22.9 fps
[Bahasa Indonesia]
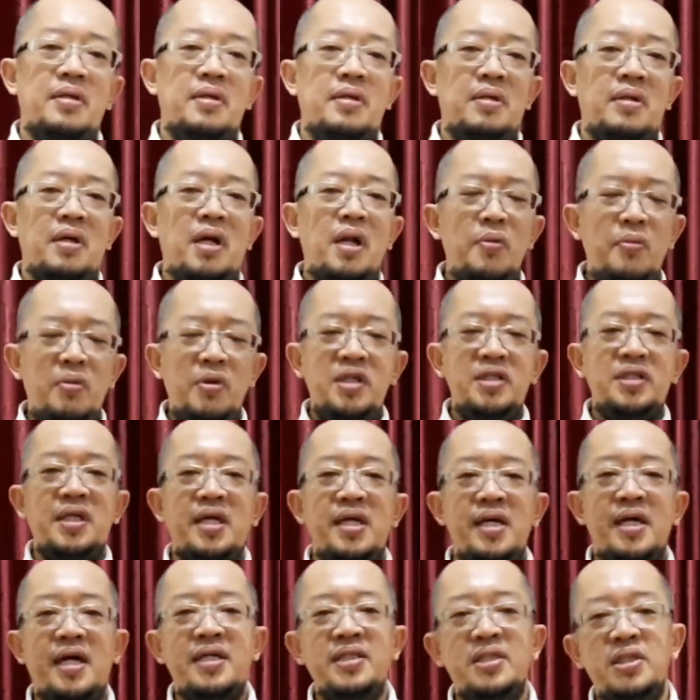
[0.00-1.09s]
Kalau boleh
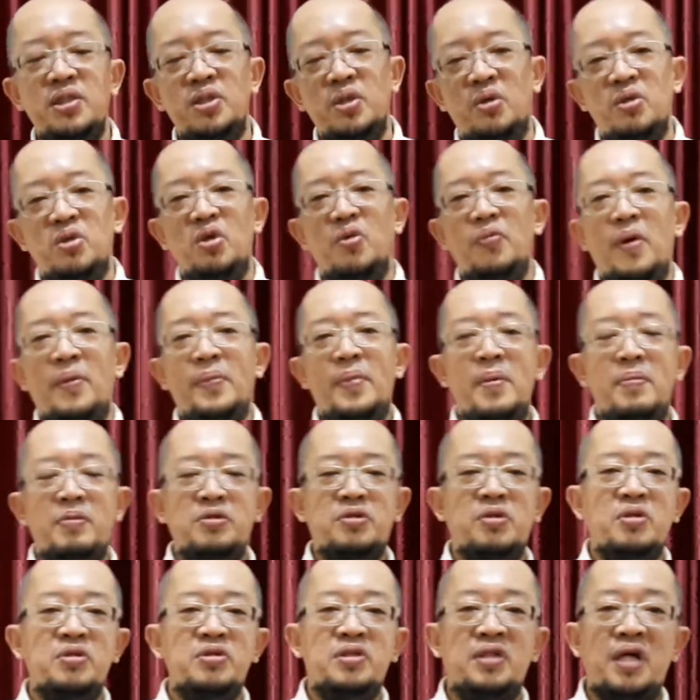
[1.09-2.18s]
saya kasih contoh Bapak Ibu
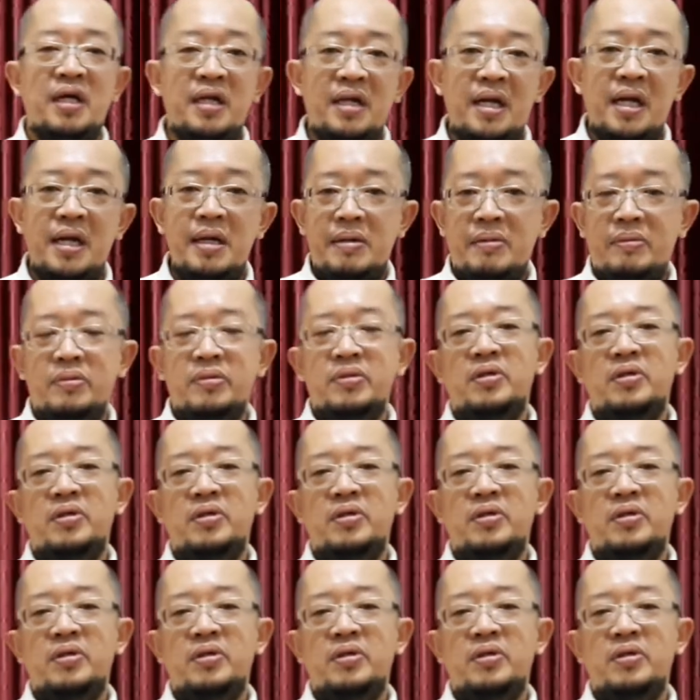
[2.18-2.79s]
Saudara,